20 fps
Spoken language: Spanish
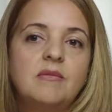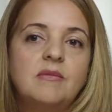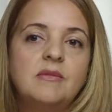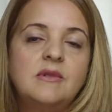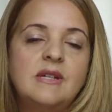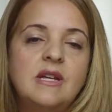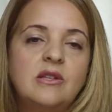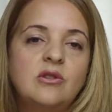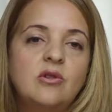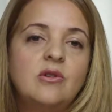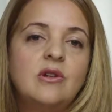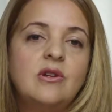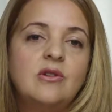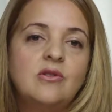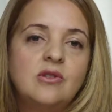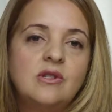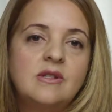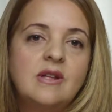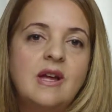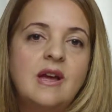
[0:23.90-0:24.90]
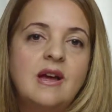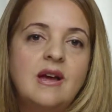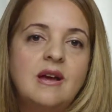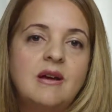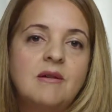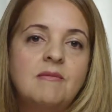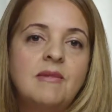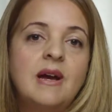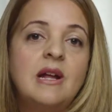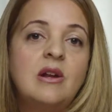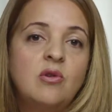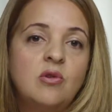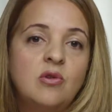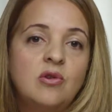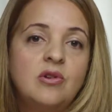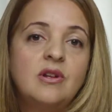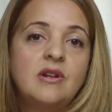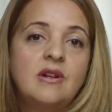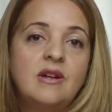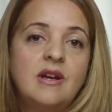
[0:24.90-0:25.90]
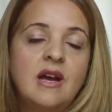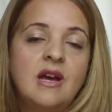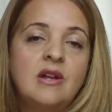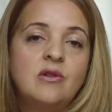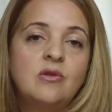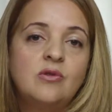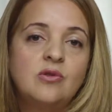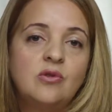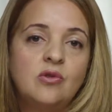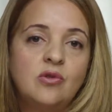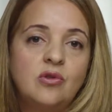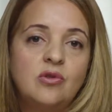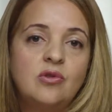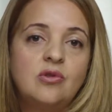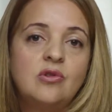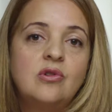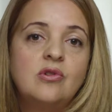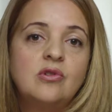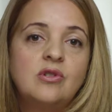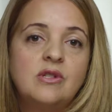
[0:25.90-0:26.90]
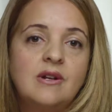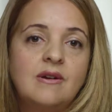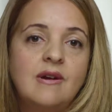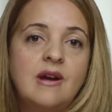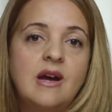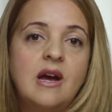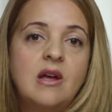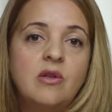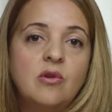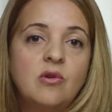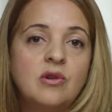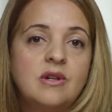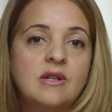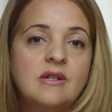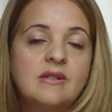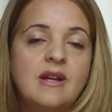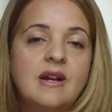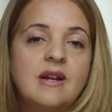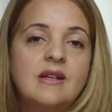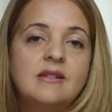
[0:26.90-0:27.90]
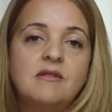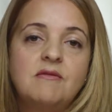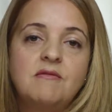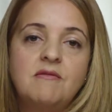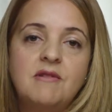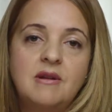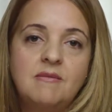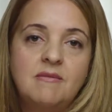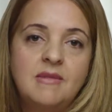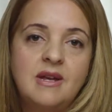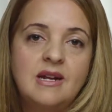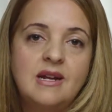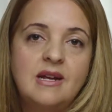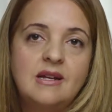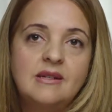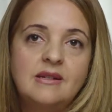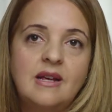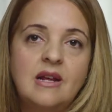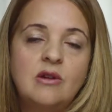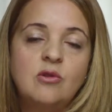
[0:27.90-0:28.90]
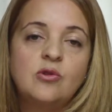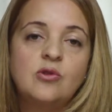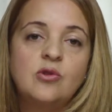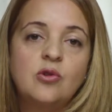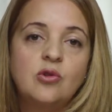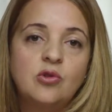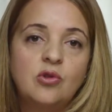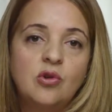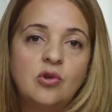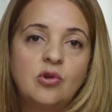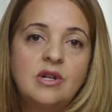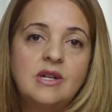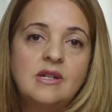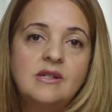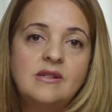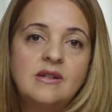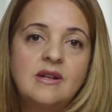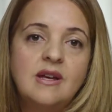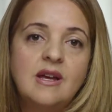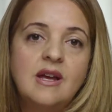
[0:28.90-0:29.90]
Siento que nos da valor a nosotros los trabajadores, a las enfermeras, a los doctores